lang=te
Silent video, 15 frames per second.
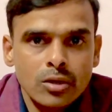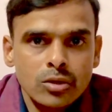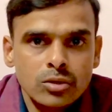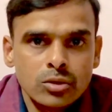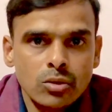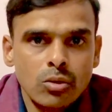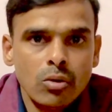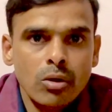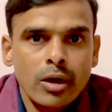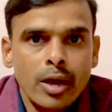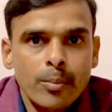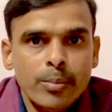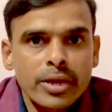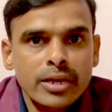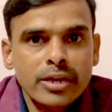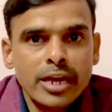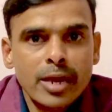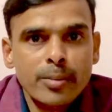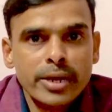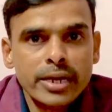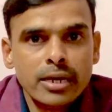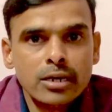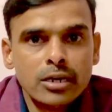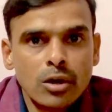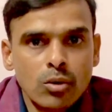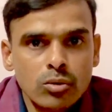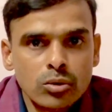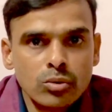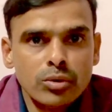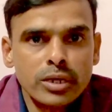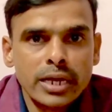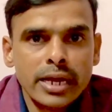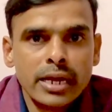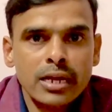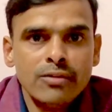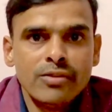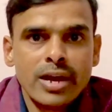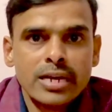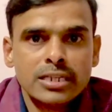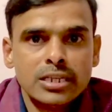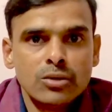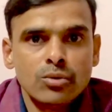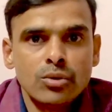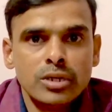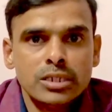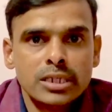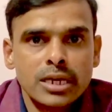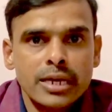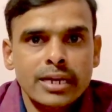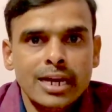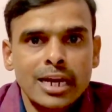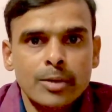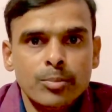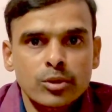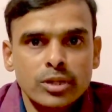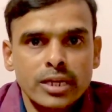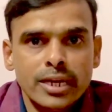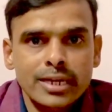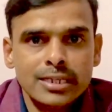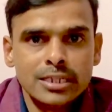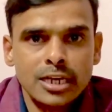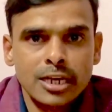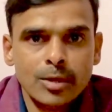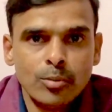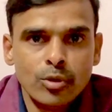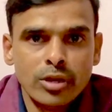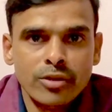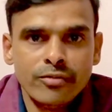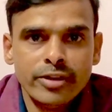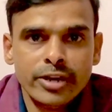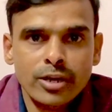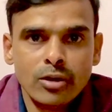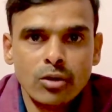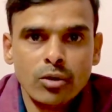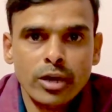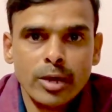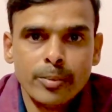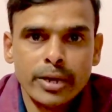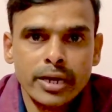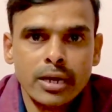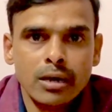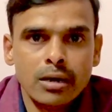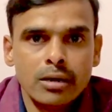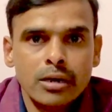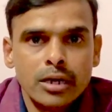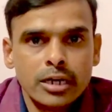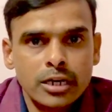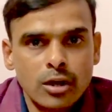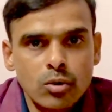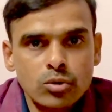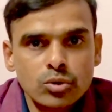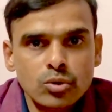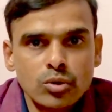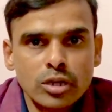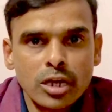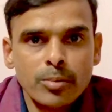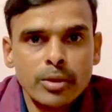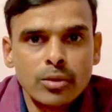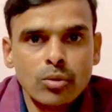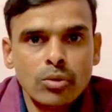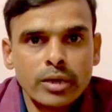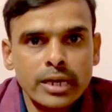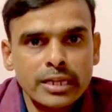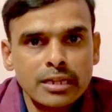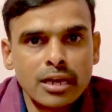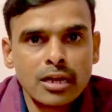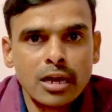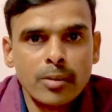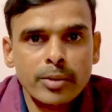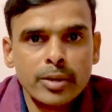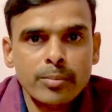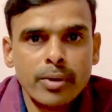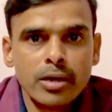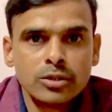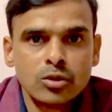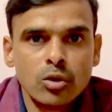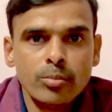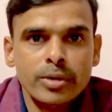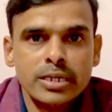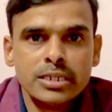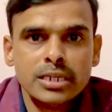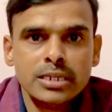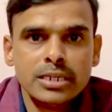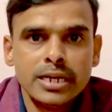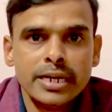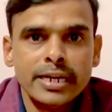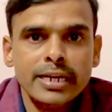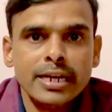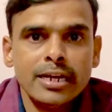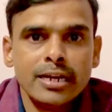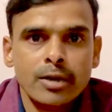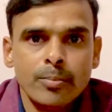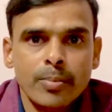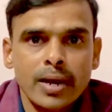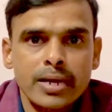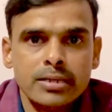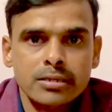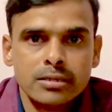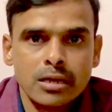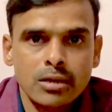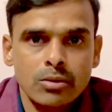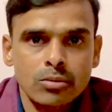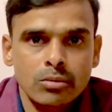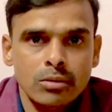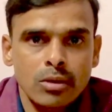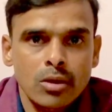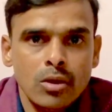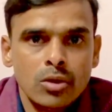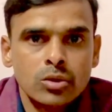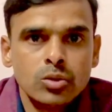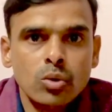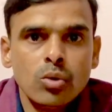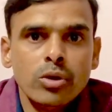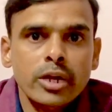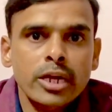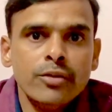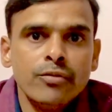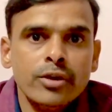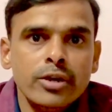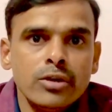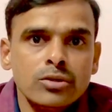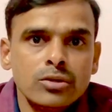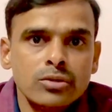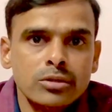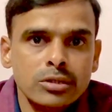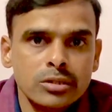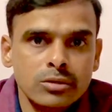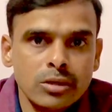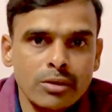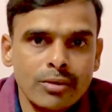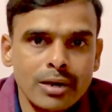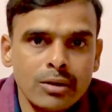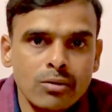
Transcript: సో మీకు ఏమైనా డౌట్ ఉంటే ఈ వ్యాక్సిన్ గురించి కానీ లేకపోతే నేను చేయబోయే వీడియోలో ఏమైనా డౌట్స్ ఉంటే మీకు కింద కామెంట్ బాక్స్లో మెన్షన్ చేయండి నేను రిప్లై ఇస్తాను సో ఈ వీడియో చూస్తున్న వాళ్ళకు